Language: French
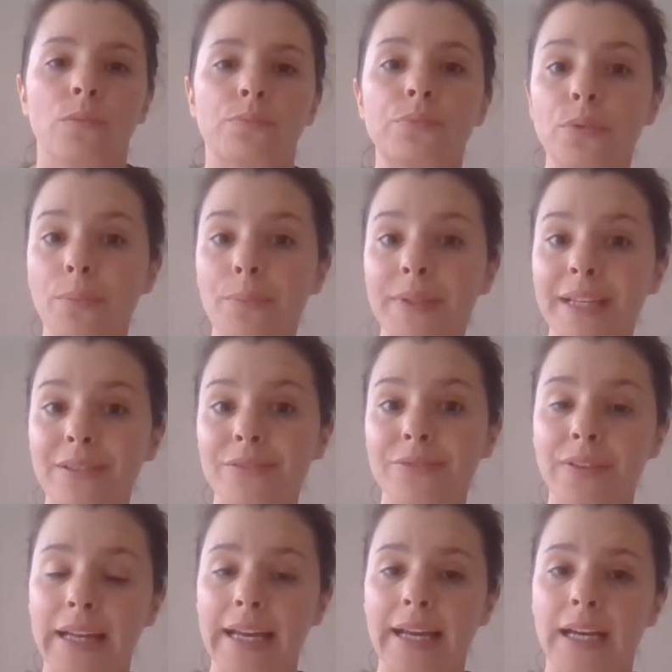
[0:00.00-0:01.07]
Pour bien
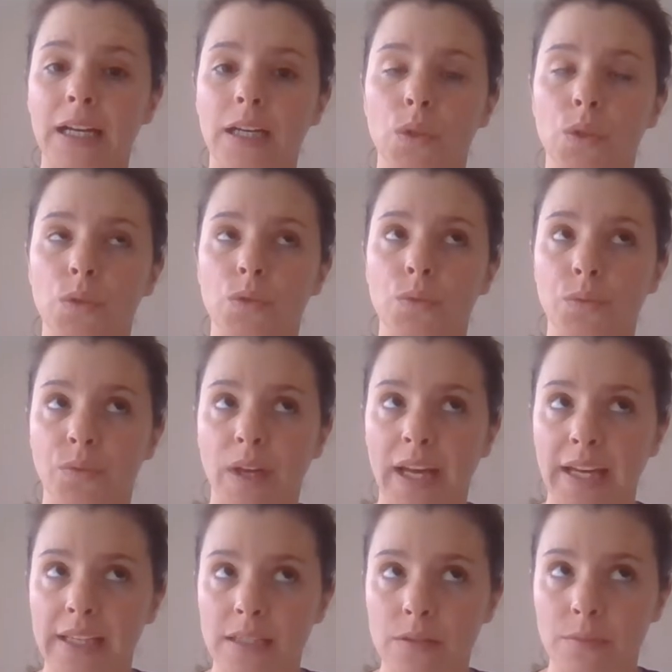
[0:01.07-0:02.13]
faire, son
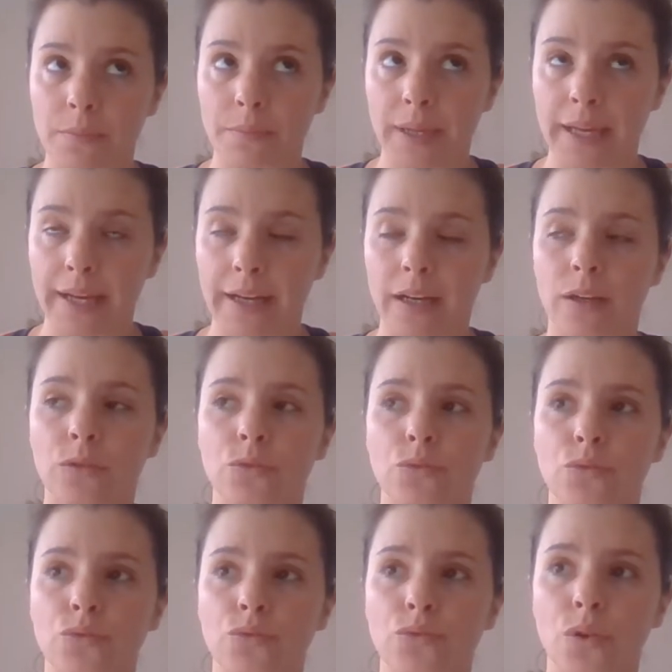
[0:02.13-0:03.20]
frère et son père sont
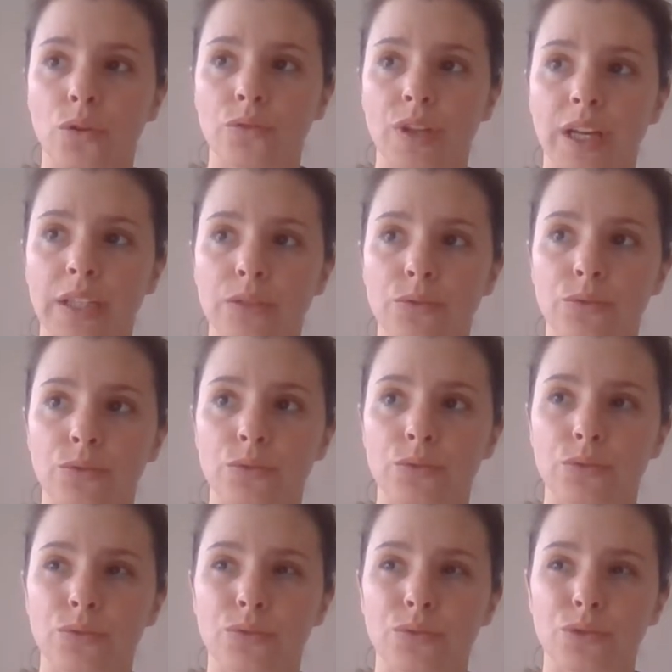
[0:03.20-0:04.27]
toujours en train
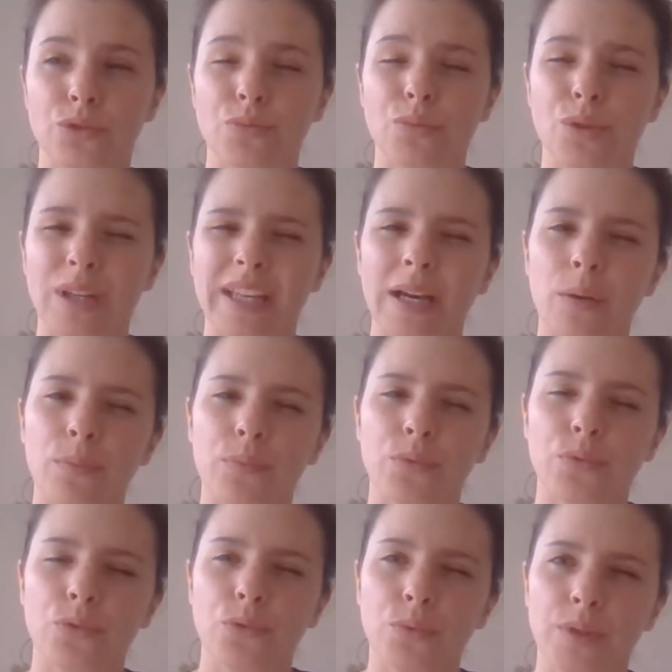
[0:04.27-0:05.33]
de se moquer un
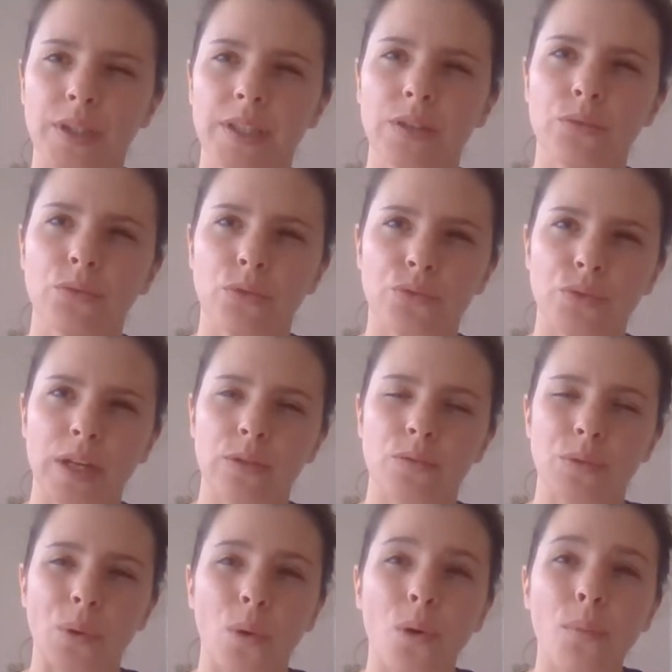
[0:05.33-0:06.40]
peu de lui, ou en tout cas de
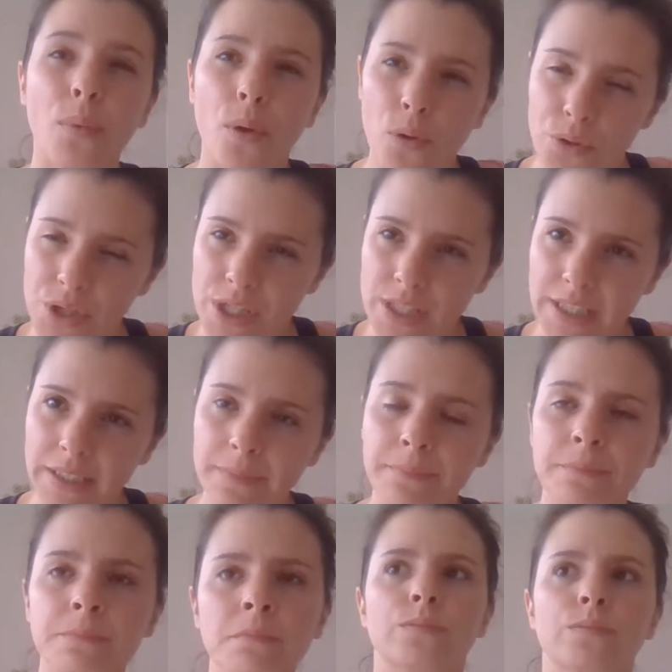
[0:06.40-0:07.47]
lui reprocher
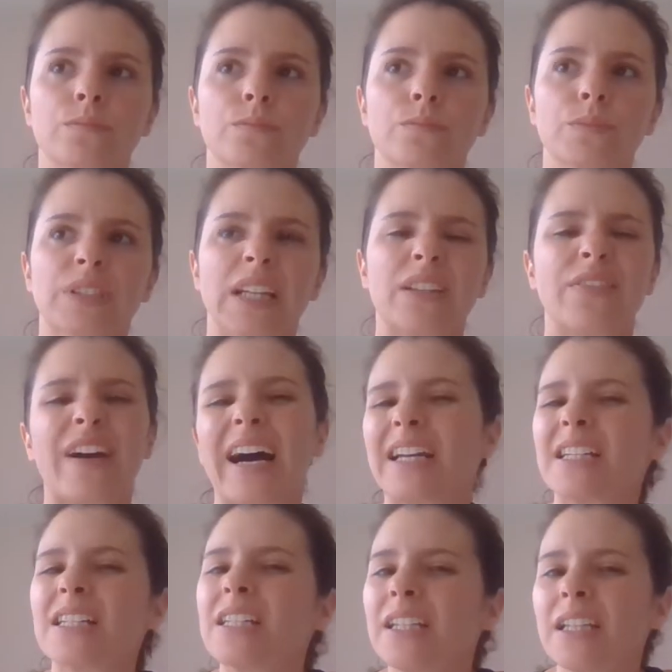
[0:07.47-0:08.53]
d'être
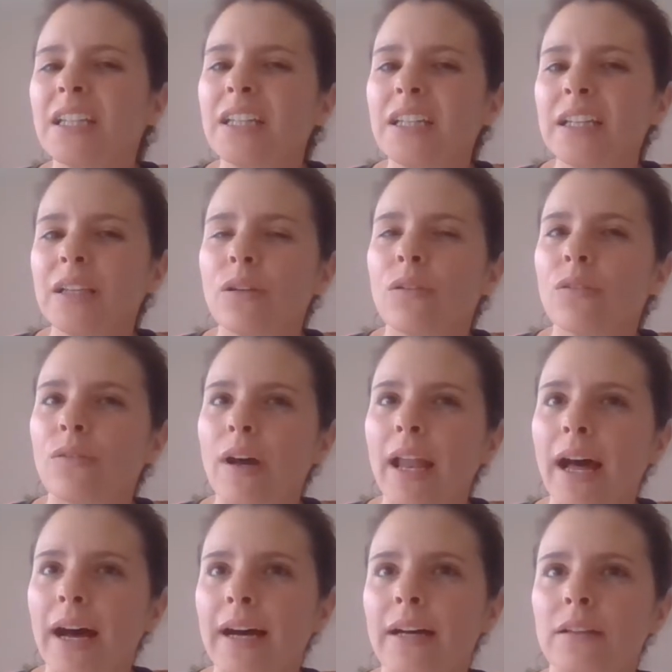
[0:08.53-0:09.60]
fragile, euh,
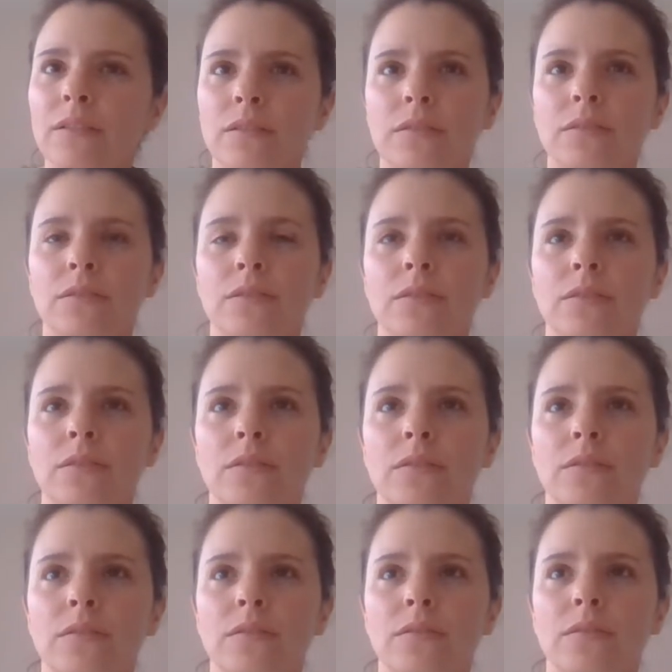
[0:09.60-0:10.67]
voilà,
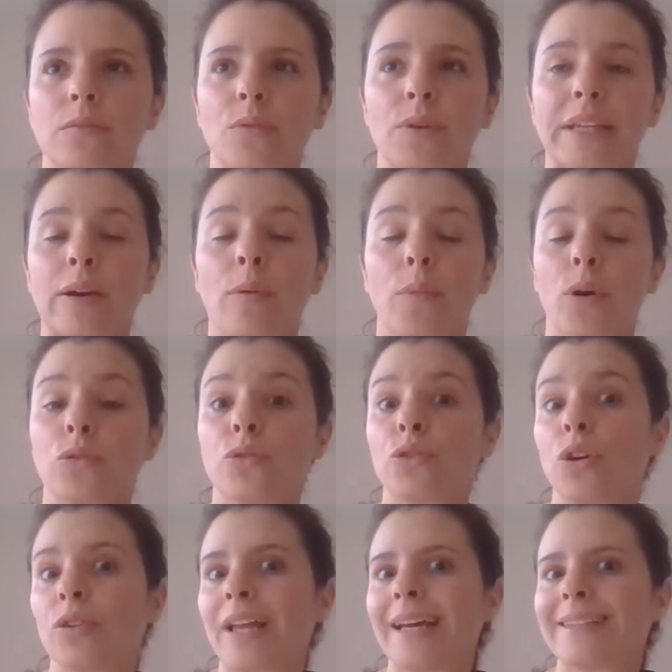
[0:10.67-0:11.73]
de, il y a un manque de
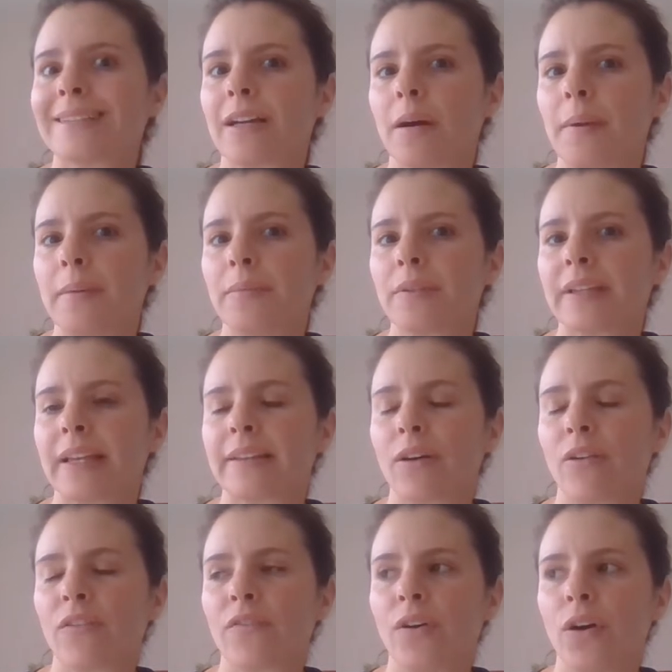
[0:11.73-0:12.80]
tendresse quand même, cet
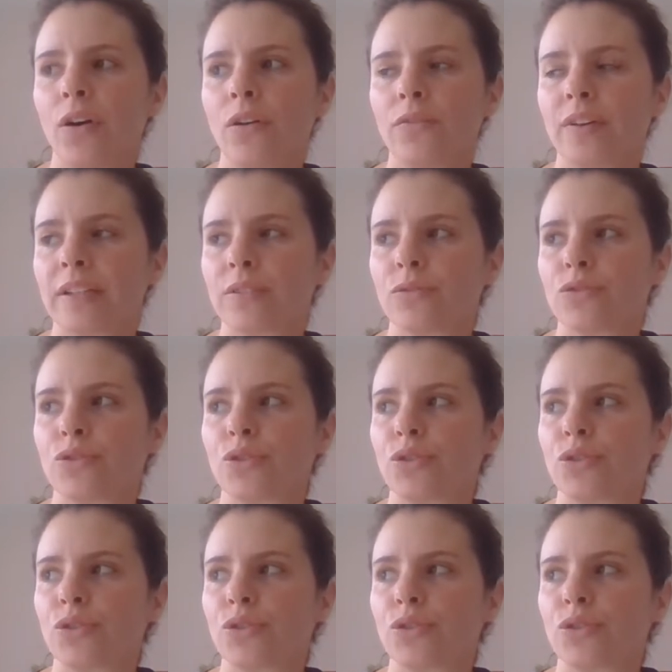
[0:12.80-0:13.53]
enfant, enfin ce,